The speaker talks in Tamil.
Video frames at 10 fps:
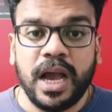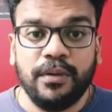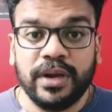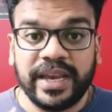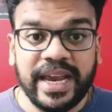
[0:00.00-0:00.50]

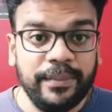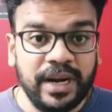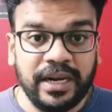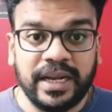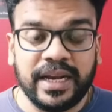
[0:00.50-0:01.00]
அவங்க கேம்
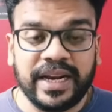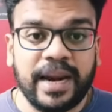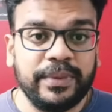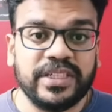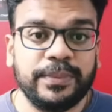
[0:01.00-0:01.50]
விளாண்டாங்க
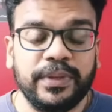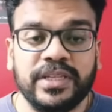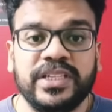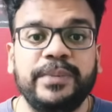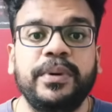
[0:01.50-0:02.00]
கேப்டன்ஷிப்
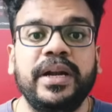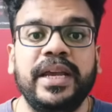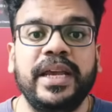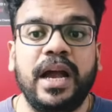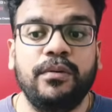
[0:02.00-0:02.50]
வந்து சீட் பண்ணி
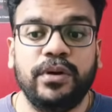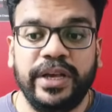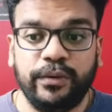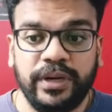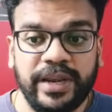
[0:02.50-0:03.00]
அவங்களே
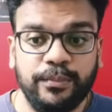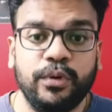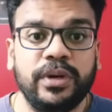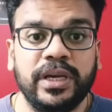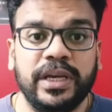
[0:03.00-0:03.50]
ஒரு டீம்
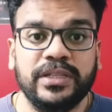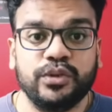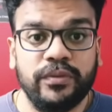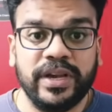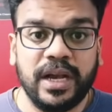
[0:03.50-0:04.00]
போட்டு
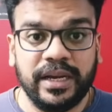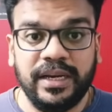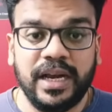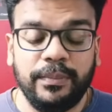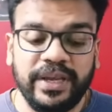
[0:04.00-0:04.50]
ஜோவிகாவுக்கு
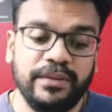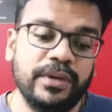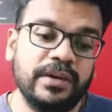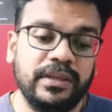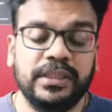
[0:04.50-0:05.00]
இல்லாமல்
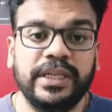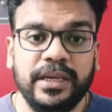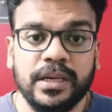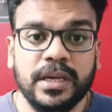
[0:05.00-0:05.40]
இவங்க வந்து